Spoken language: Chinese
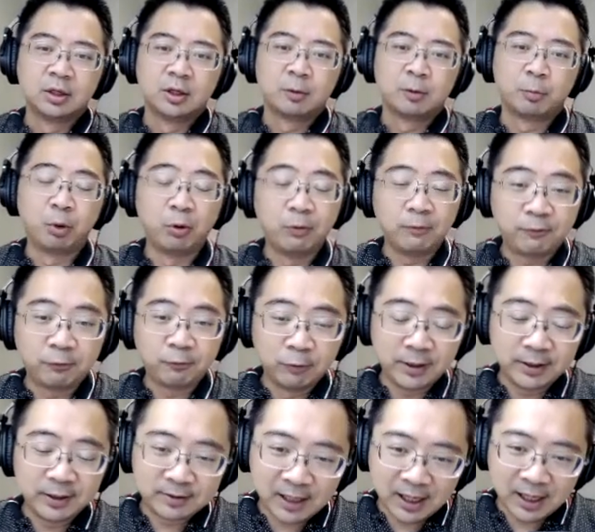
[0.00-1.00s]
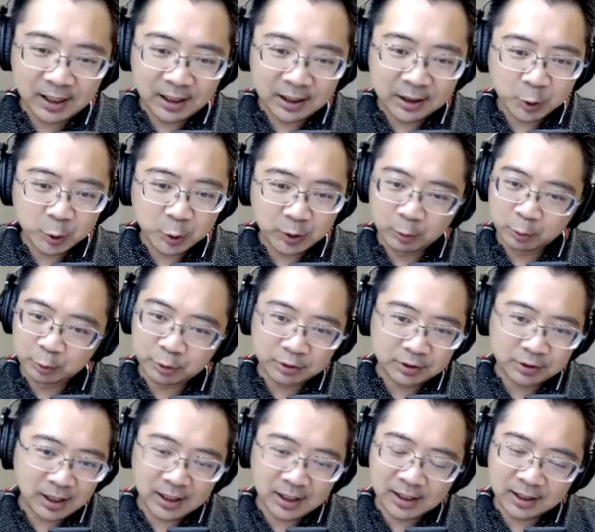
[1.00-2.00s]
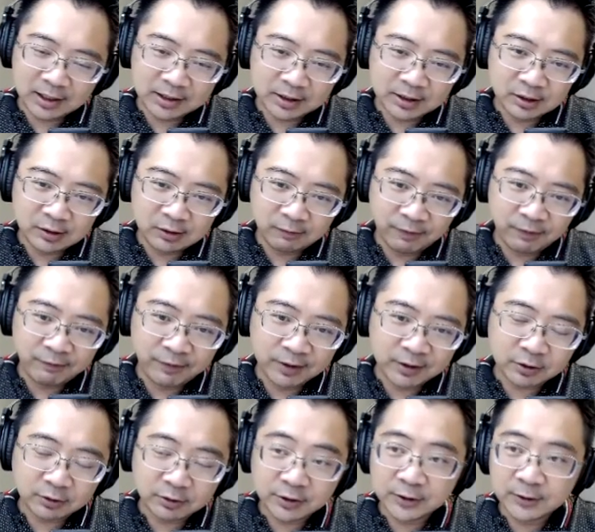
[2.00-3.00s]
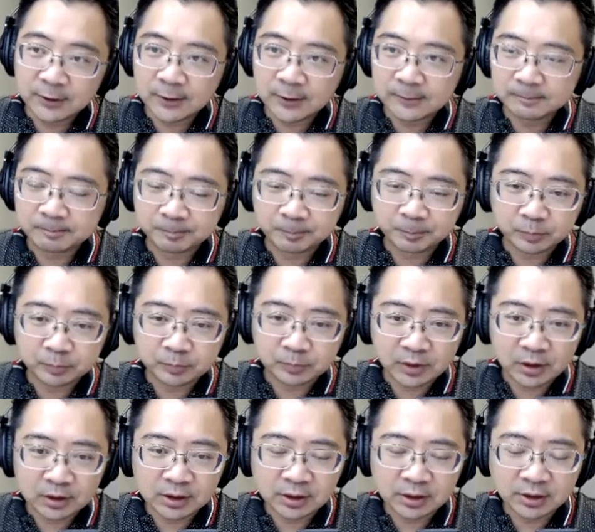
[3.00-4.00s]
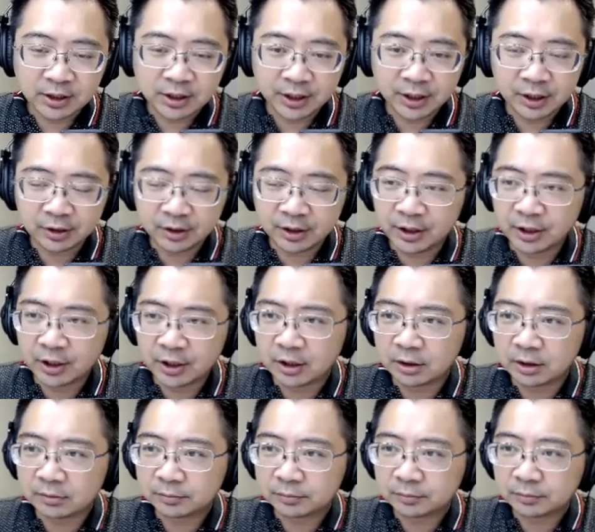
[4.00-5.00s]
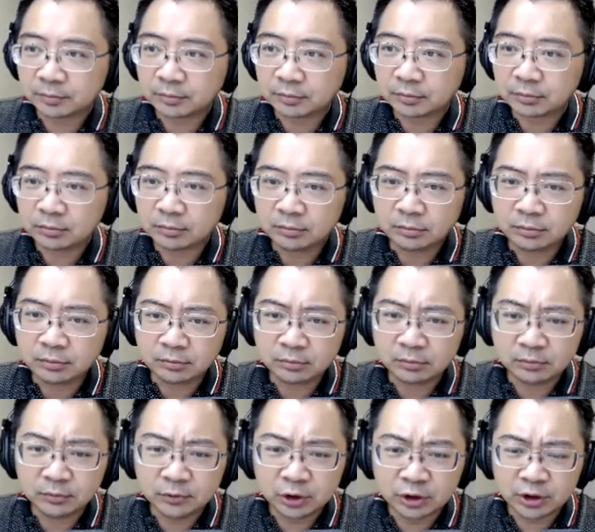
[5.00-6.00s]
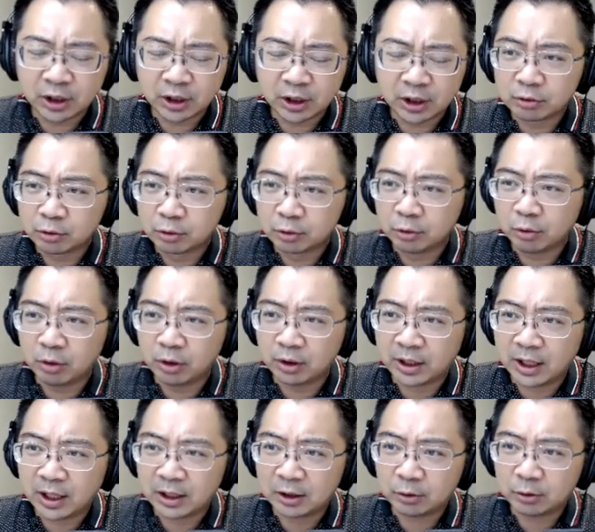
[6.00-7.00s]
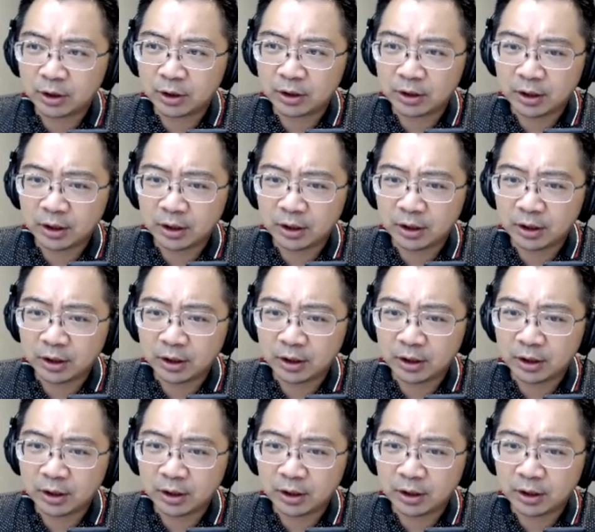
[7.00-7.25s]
波幅会很大啊，所以我觉得大家还是要非常非常小心啊。这是第一个。第二个就讲到说，如果大家对